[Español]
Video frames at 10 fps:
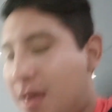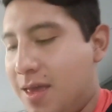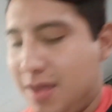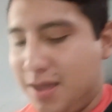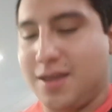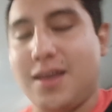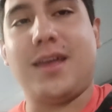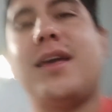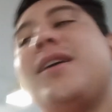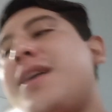Eh,
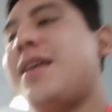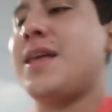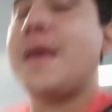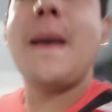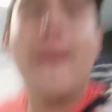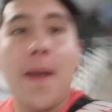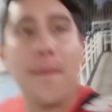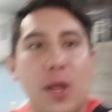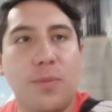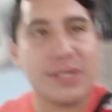
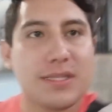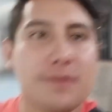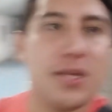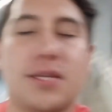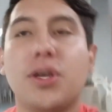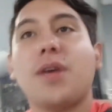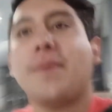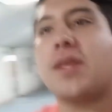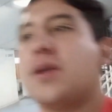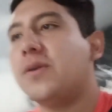pero pues estamos en la Ciudad de
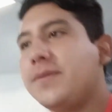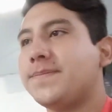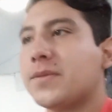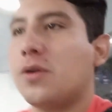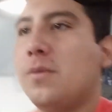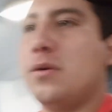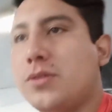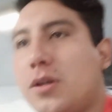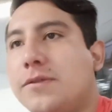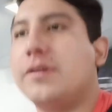México, como
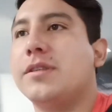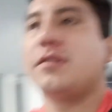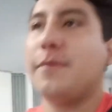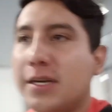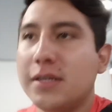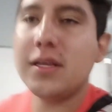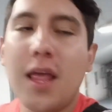todos los fines de semana.